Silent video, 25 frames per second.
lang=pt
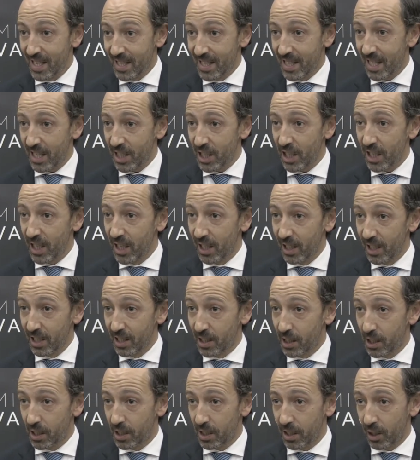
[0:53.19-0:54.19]
seja
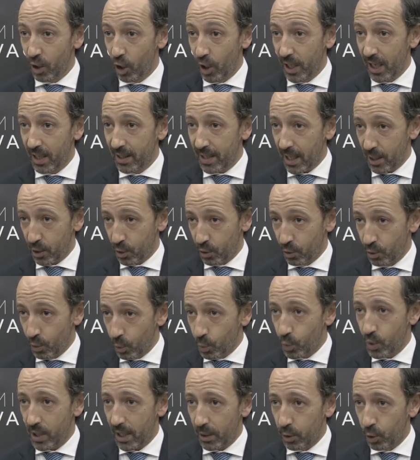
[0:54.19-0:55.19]
eles orientados
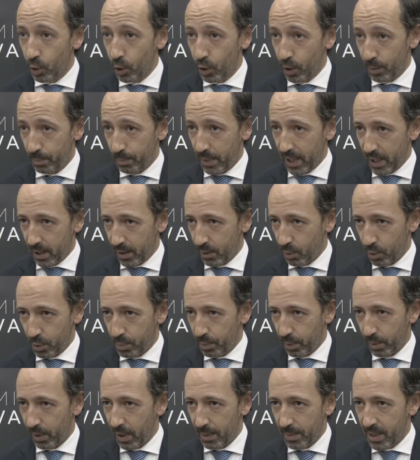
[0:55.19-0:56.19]
num setor para
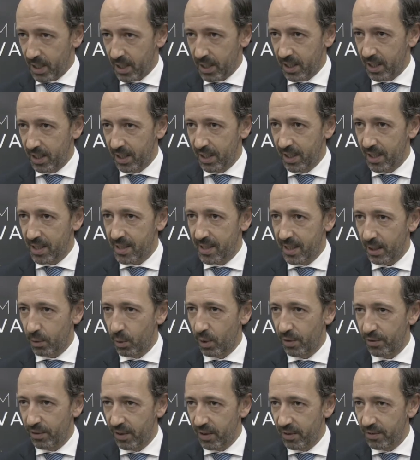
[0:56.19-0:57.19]
os problemas que esse
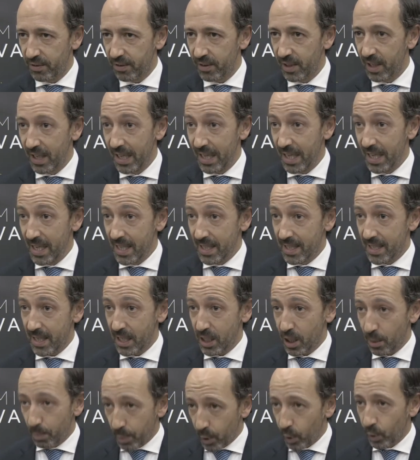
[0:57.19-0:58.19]
setor vive,
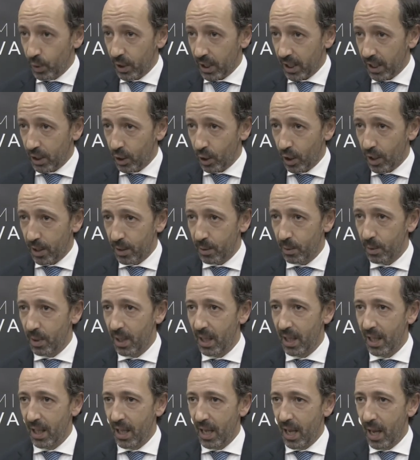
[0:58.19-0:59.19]
seja para um território
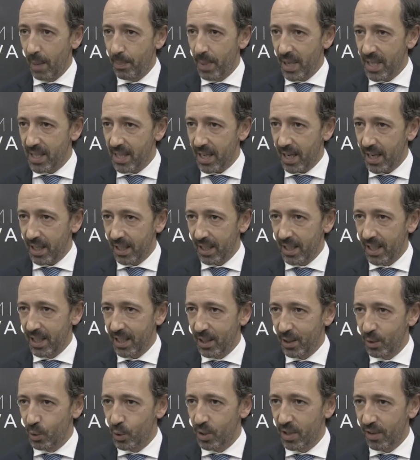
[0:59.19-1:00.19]
a pensar
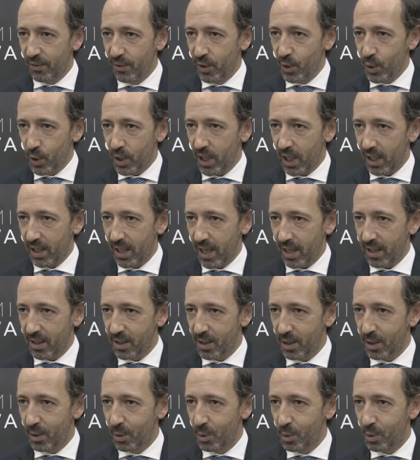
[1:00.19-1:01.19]
na, nos desafios
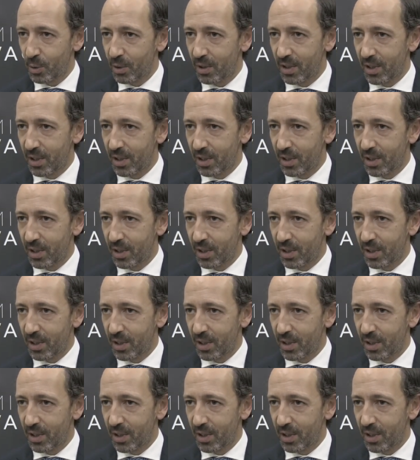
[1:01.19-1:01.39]
estratégicos